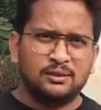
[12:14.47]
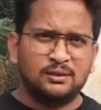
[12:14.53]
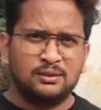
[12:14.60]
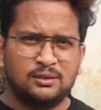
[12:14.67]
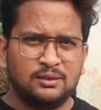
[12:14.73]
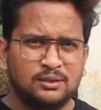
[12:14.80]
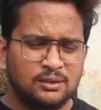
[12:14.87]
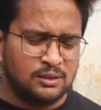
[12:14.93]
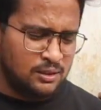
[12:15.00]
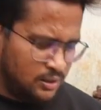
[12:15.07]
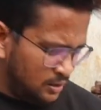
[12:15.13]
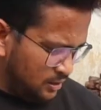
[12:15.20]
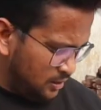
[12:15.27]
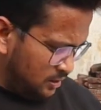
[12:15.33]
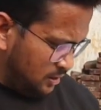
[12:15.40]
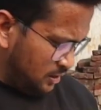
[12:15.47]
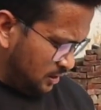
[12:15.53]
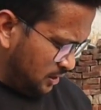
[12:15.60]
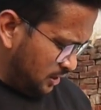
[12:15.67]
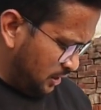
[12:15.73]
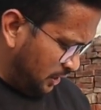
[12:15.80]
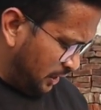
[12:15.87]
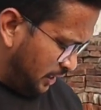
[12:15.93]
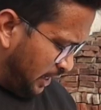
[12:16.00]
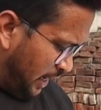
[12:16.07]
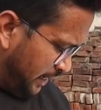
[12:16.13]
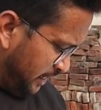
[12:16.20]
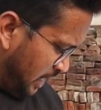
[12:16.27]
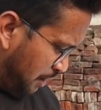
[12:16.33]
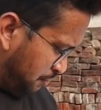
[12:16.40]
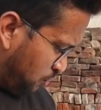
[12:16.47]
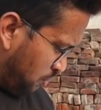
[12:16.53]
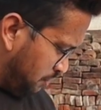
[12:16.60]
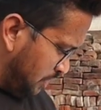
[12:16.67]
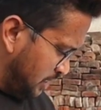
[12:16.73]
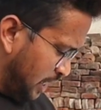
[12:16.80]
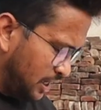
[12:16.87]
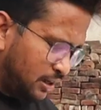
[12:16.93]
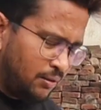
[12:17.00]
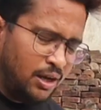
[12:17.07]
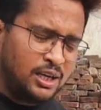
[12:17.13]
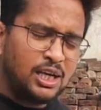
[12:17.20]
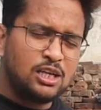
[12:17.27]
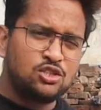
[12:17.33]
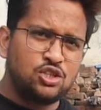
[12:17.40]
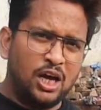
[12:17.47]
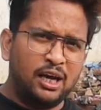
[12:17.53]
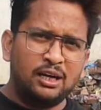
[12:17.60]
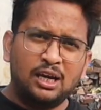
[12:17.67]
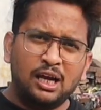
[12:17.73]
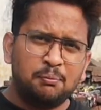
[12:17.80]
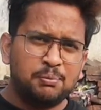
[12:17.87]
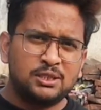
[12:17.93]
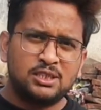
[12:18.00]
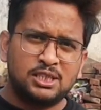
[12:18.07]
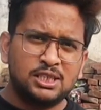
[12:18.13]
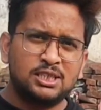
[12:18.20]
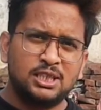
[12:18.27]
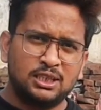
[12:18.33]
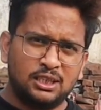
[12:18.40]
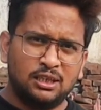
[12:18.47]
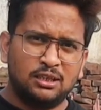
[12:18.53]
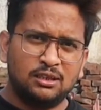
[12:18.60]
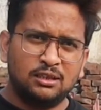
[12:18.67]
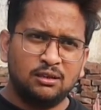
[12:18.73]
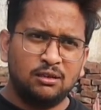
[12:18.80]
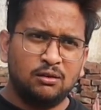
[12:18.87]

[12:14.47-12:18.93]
क्या प्राइस में गाड़ी मिल जाने वाली है गाड़ी आपको मिल जाने वाली है चार लाख पच्चीस हजार